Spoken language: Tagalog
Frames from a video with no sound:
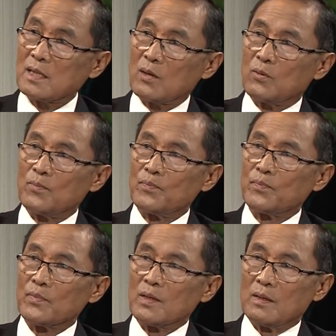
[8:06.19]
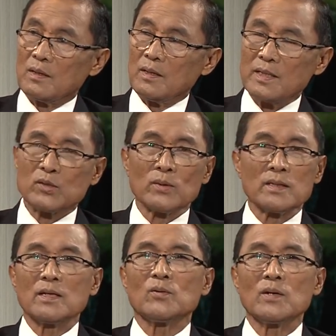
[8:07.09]
tayo. Mm. Isungad
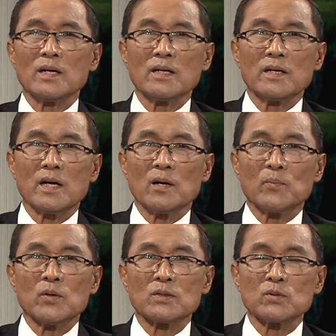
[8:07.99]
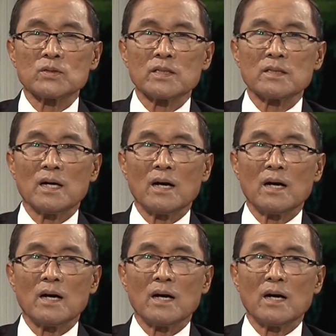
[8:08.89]
ti kunanan ni Apo Jesus ket